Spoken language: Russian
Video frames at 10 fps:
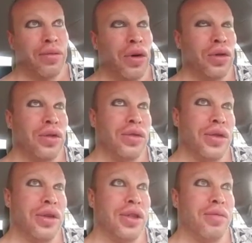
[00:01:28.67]
Полностью все
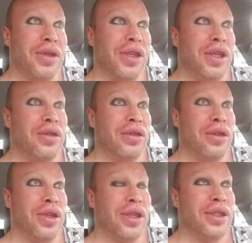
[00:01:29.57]
зависит от последнего,
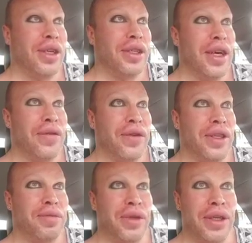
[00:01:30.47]
но для разгильдяев и
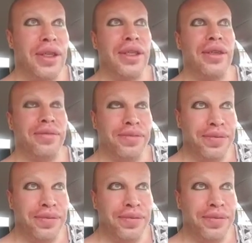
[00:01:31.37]
РСП